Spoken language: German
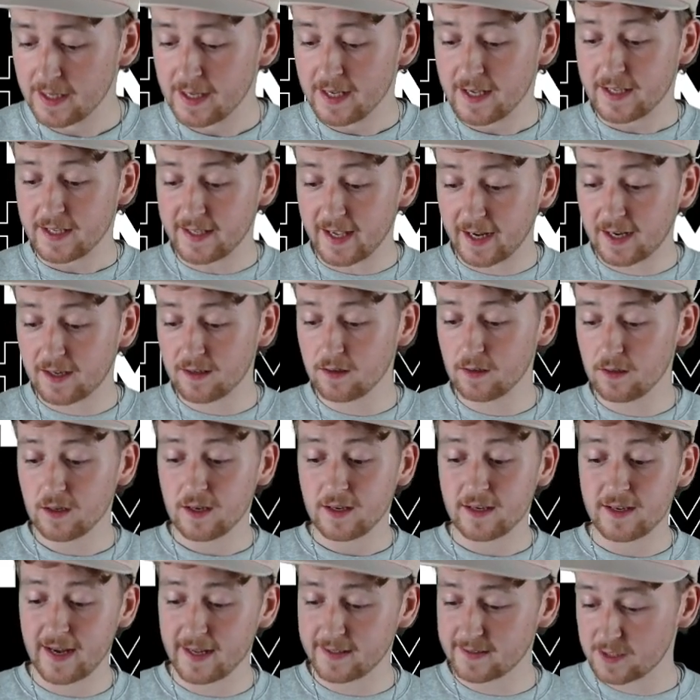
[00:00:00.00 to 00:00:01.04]
Jeckel,
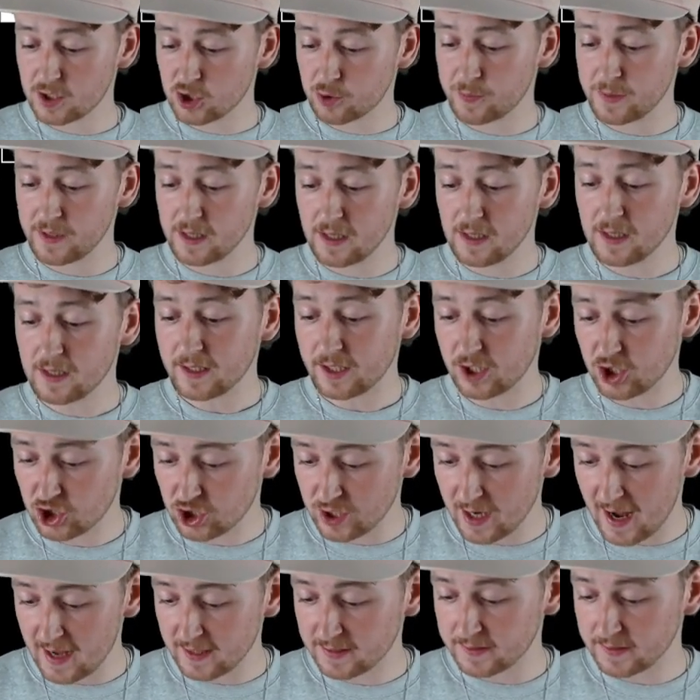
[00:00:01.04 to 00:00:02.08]
letztes Spiel
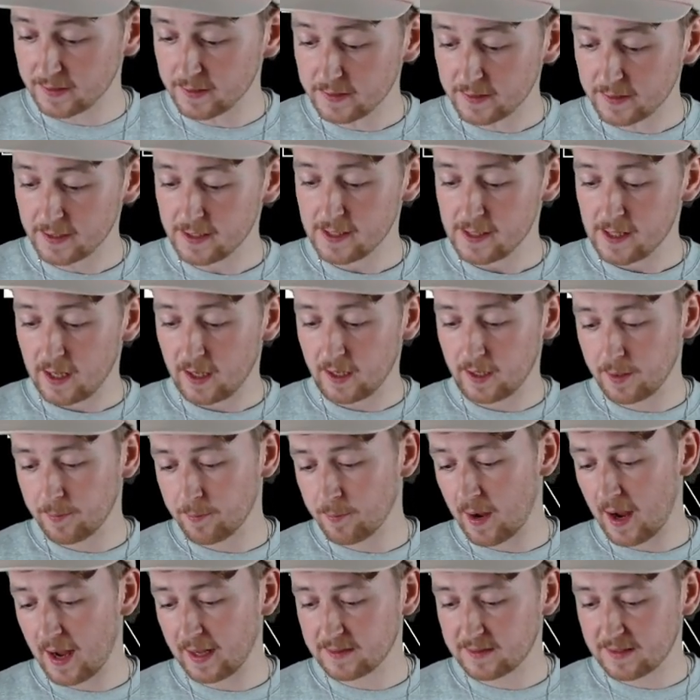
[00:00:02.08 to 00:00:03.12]
gestartet,
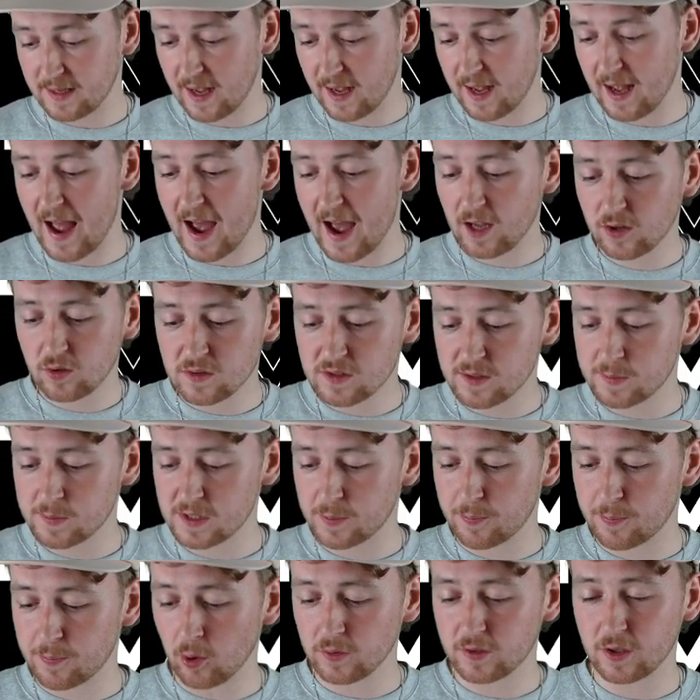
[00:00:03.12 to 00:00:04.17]
ähm, hat da
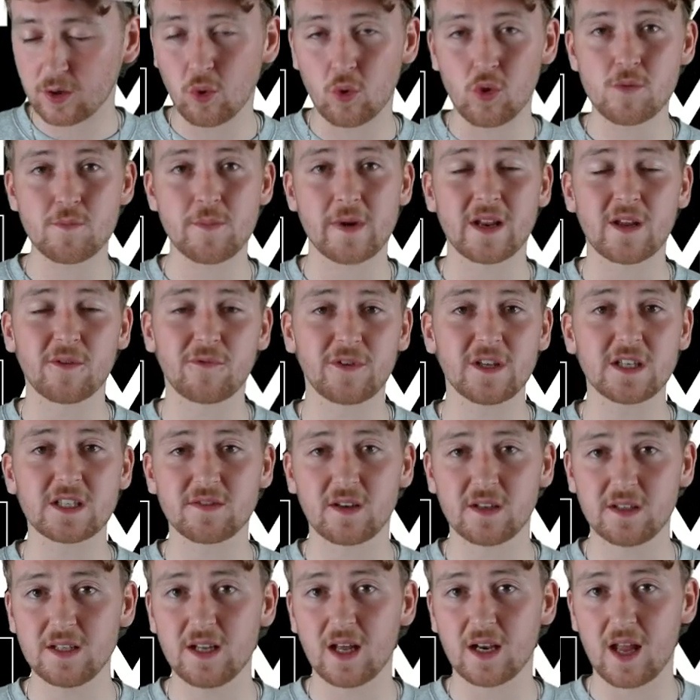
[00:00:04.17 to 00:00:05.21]
78 Punkte geholt bei einer
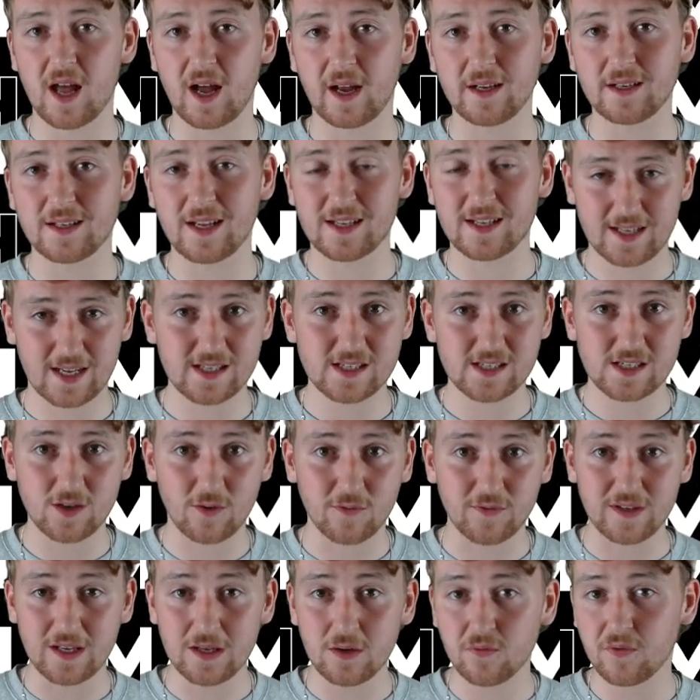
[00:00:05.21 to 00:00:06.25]
4-2-Niederlage. Das kann sich auf
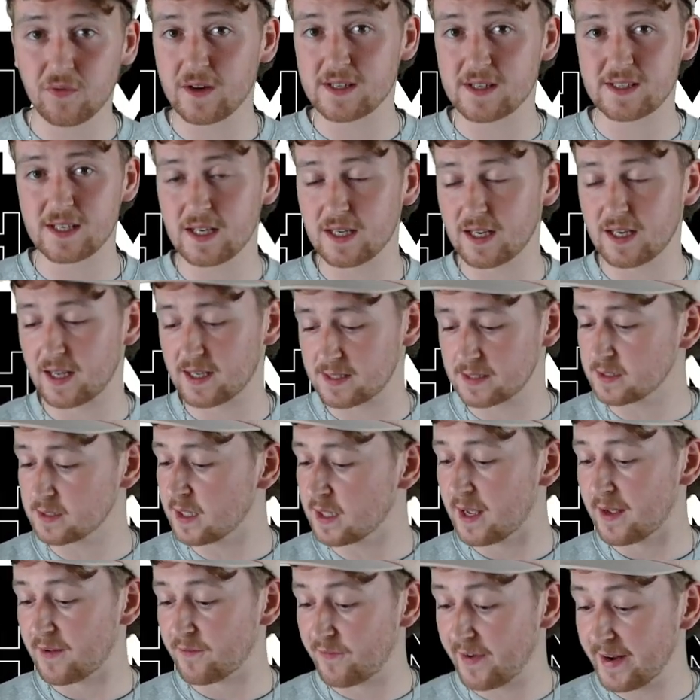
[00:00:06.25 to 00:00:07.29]
jeden Fall sehen lassen.
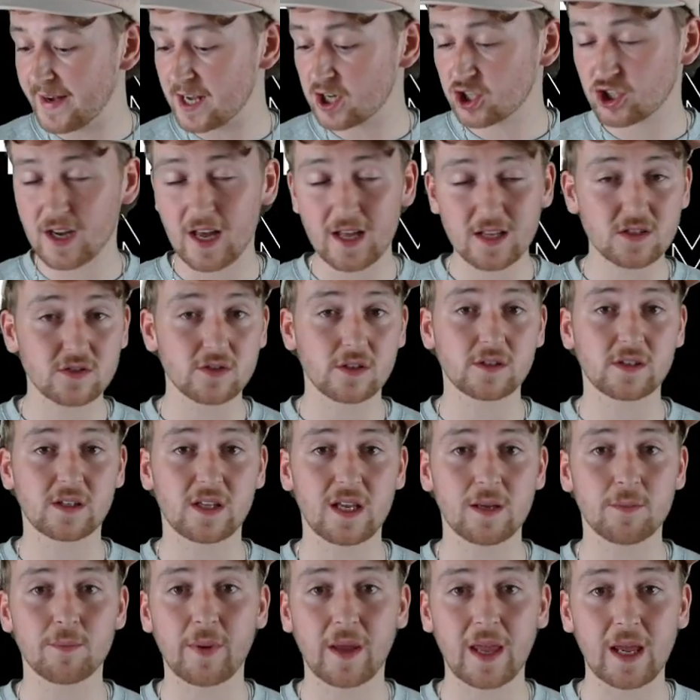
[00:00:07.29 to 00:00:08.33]
Wenn er starten sollte
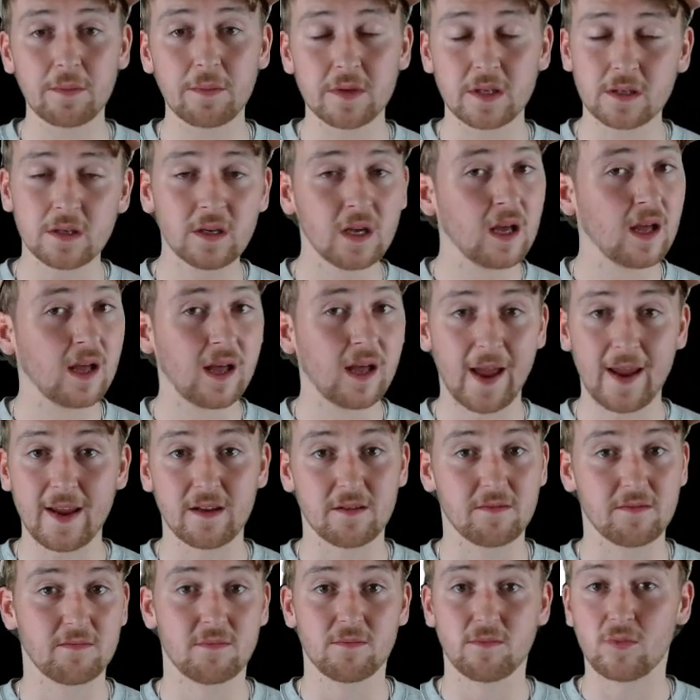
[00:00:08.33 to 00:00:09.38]
gegen Bremen,
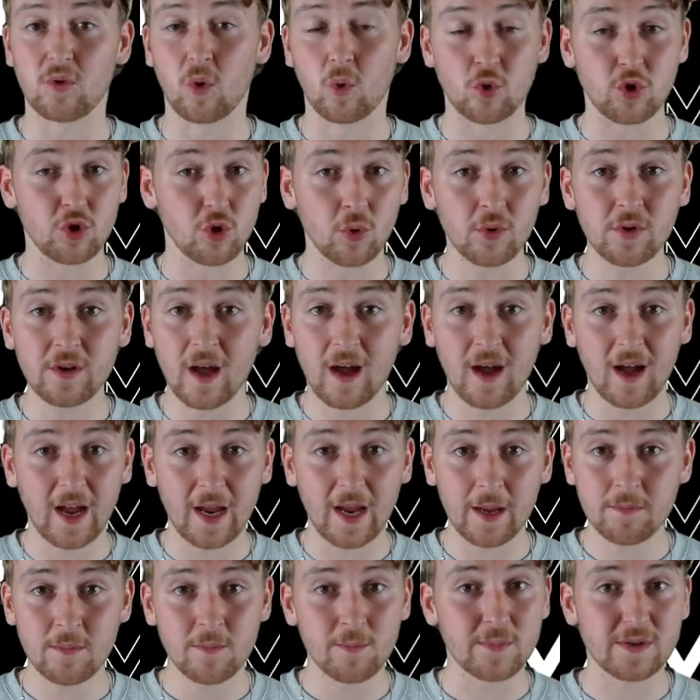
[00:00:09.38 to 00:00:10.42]
hey, Union
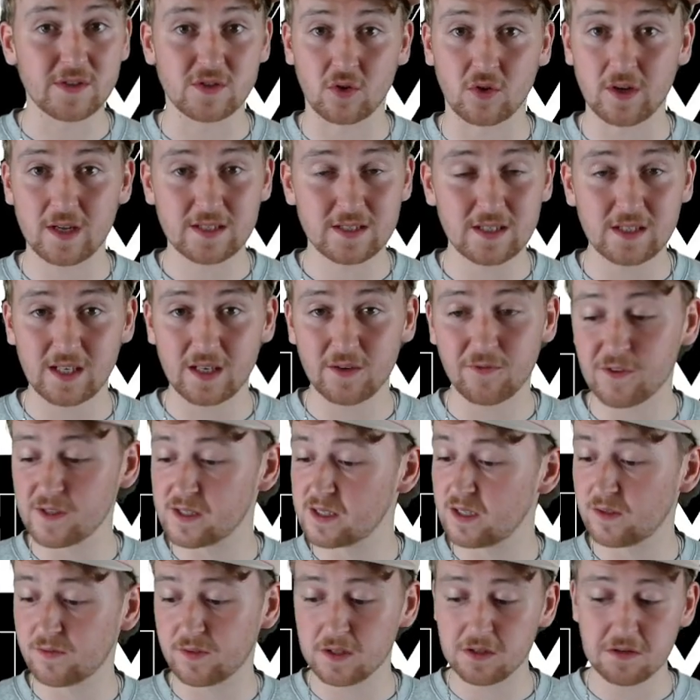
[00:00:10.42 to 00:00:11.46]
daheim, besonders die
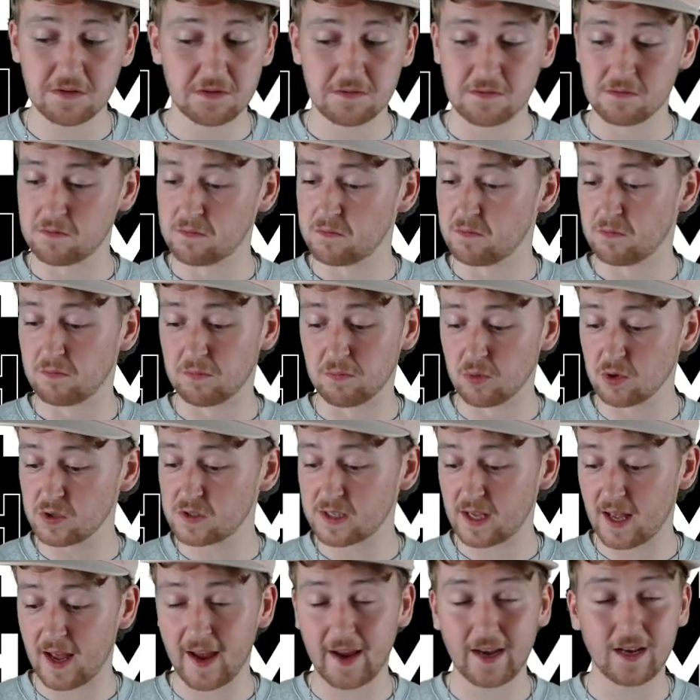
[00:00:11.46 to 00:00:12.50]
Defensive, muss
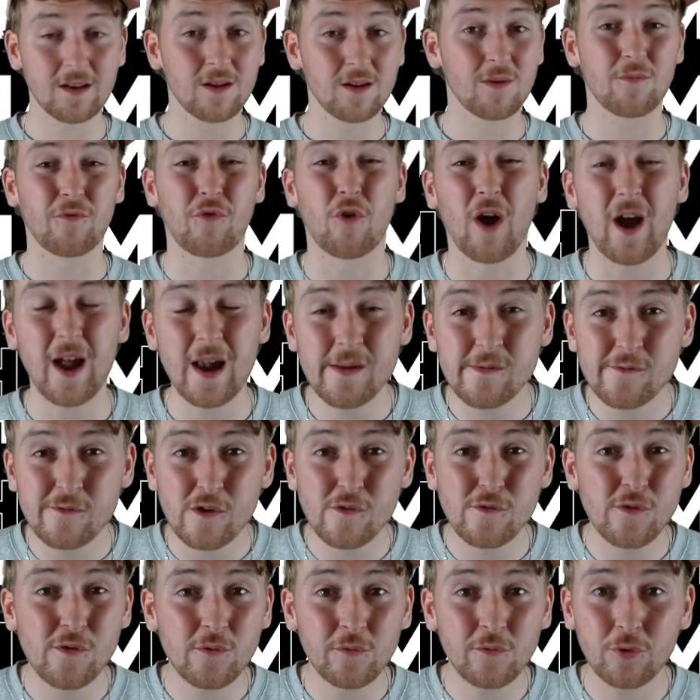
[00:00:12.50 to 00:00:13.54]
rein, vor allem für
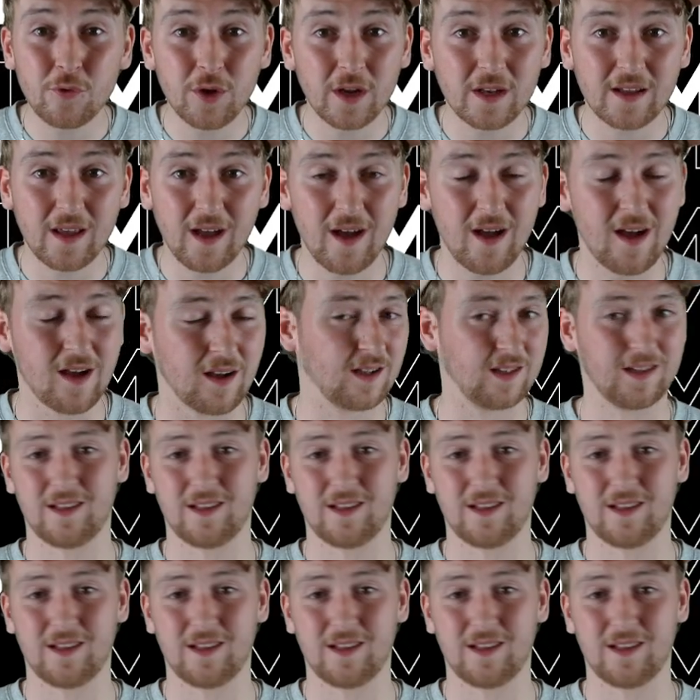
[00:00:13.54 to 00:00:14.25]
500k.